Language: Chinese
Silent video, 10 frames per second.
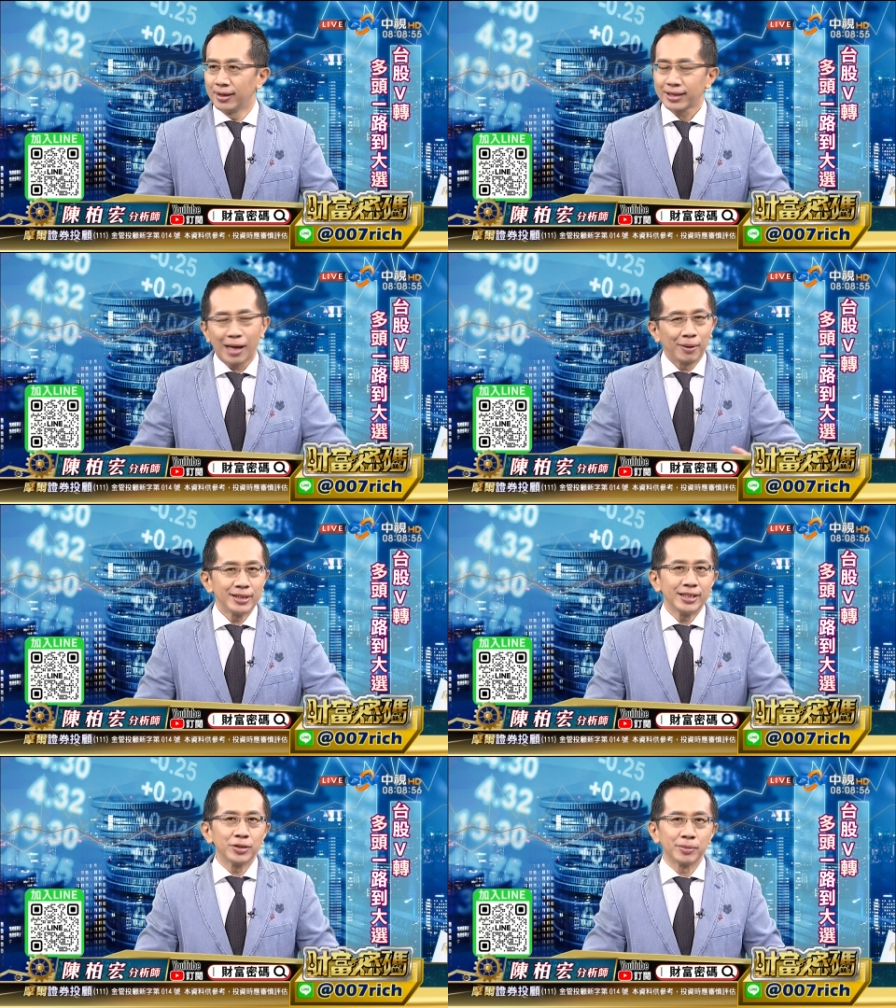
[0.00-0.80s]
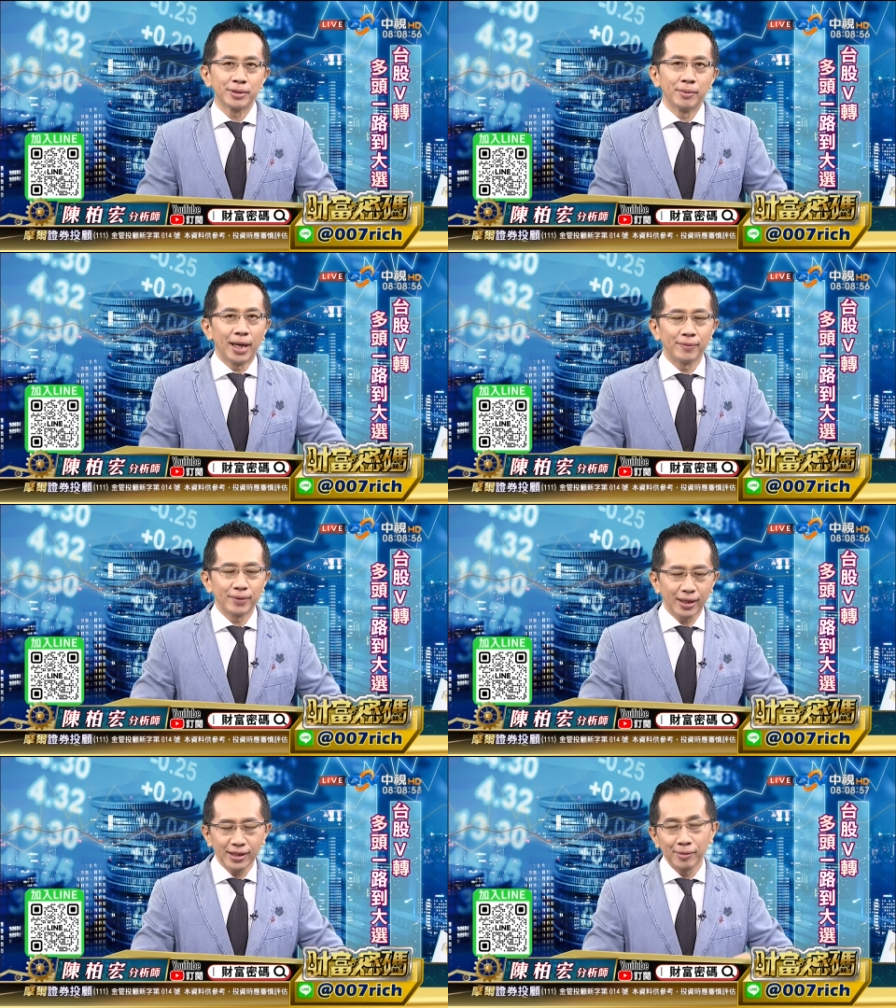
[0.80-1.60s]
大环境怎怎么样？
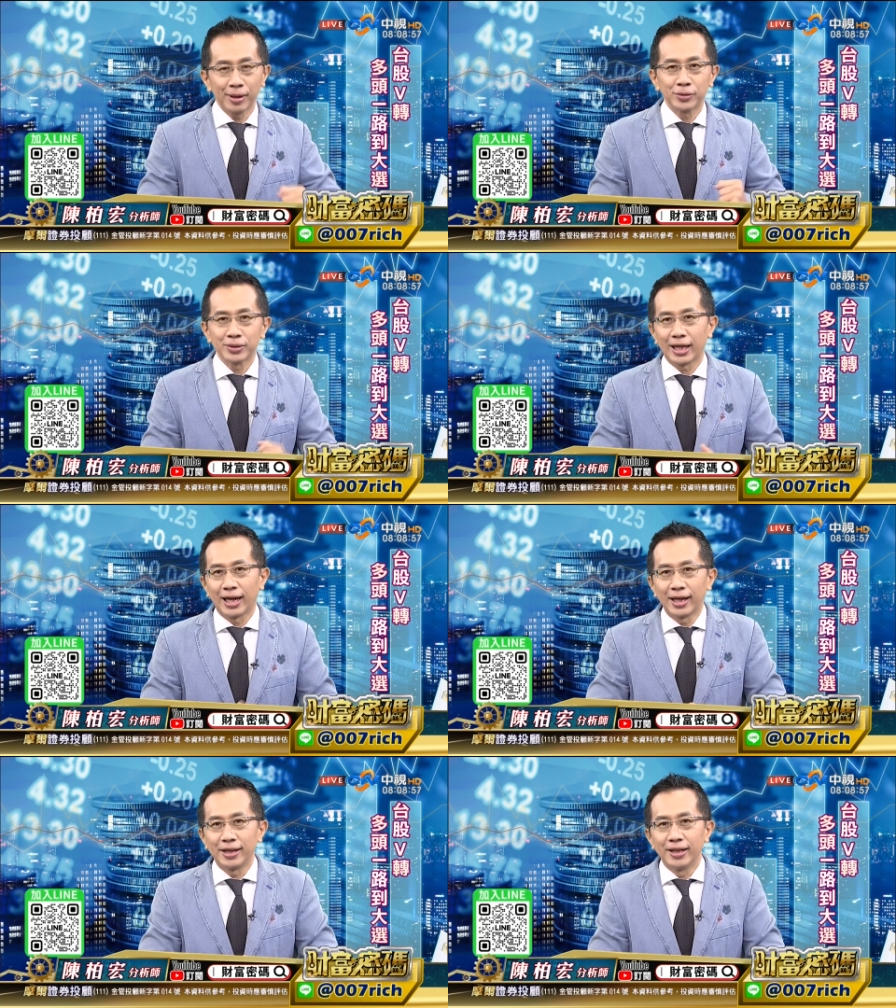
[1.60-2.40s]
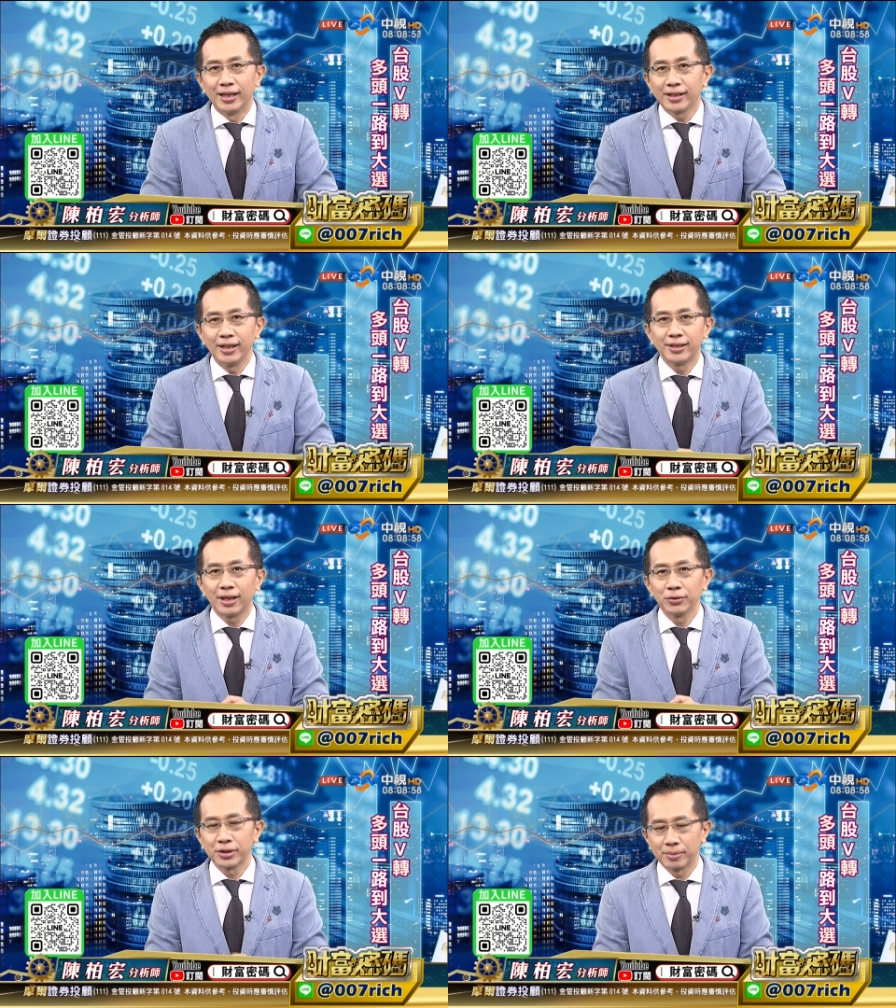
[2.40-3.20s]
那个别股在哪里可以
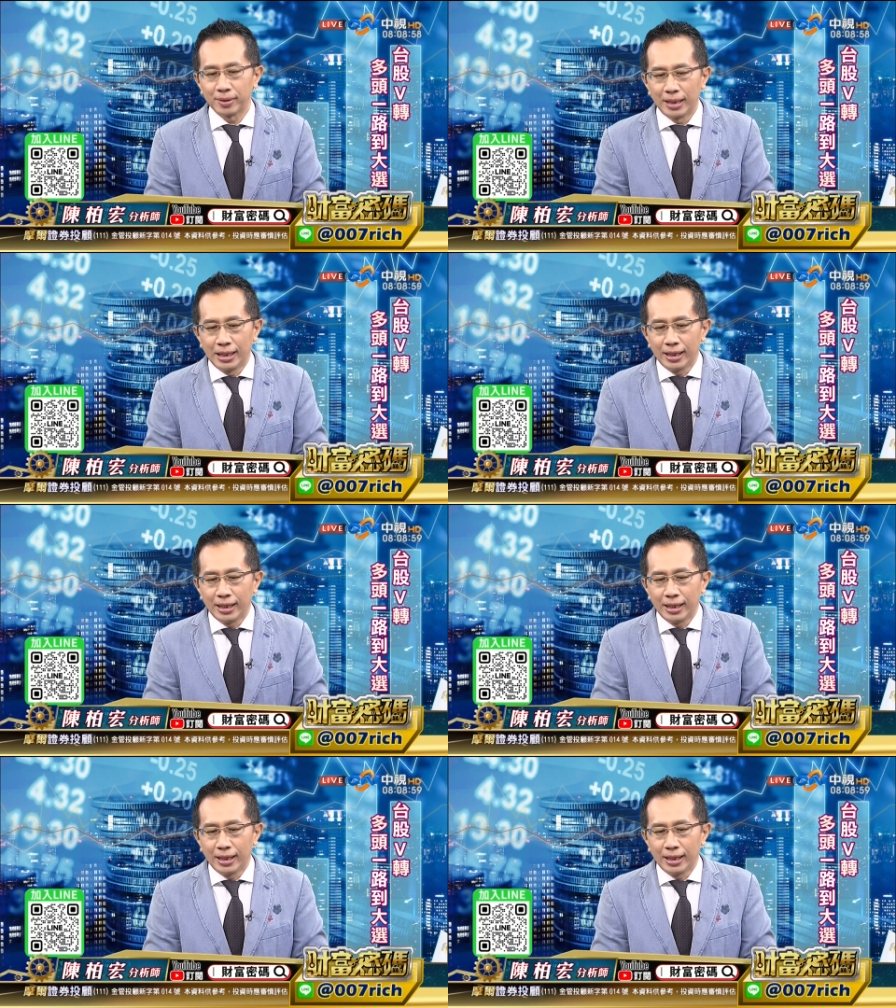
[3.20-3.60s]
操作什么？